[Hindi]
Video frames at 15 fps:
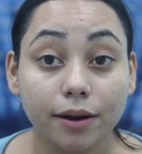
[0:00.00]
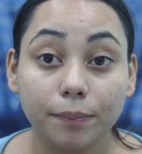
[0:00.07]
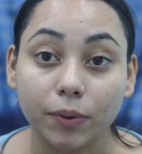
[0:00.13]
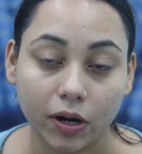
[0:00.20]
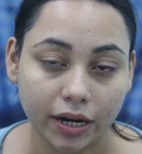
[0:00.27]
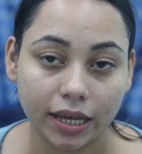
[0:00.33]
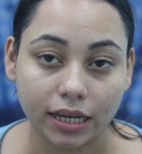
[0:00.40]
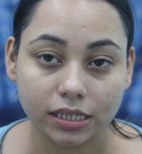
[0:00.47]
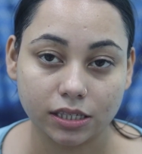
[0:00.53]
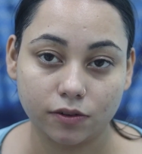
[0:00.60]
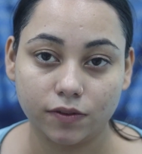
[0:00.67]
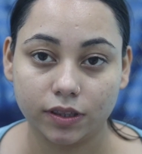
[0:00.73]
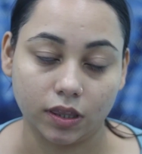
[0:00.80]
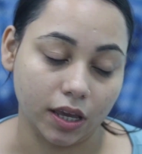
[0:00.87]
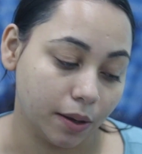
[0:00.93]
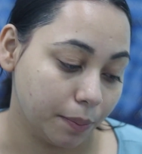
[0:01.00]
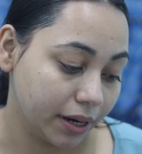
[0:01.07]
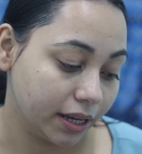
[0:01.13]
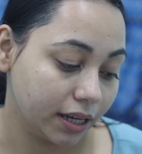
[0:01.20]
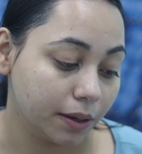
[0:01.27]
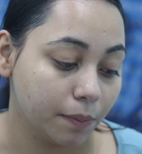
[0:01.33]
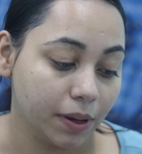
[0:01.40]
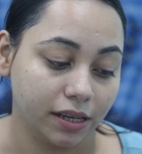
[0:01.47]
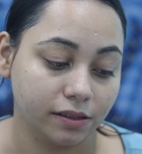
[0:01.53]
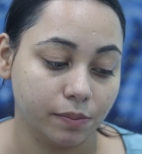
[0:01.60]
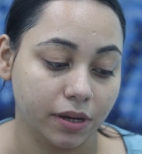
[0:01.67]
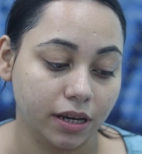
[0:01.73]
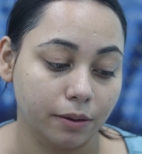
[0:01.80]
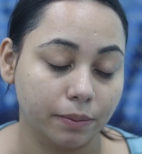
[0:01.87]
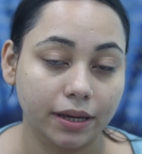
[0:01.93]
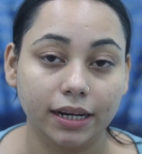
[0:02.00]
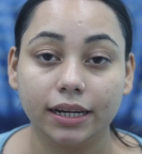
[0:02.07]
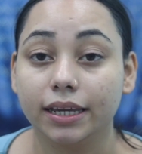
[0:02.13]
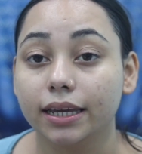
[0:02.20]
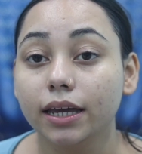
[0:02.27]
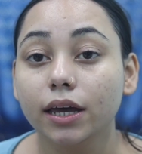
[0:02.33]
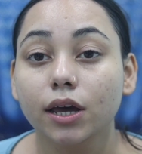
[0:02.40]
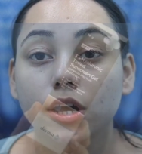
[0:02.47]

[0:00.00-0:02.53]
अप करने की ज़रूरत नहीं पड़ेगी बेस मेकअप के लिए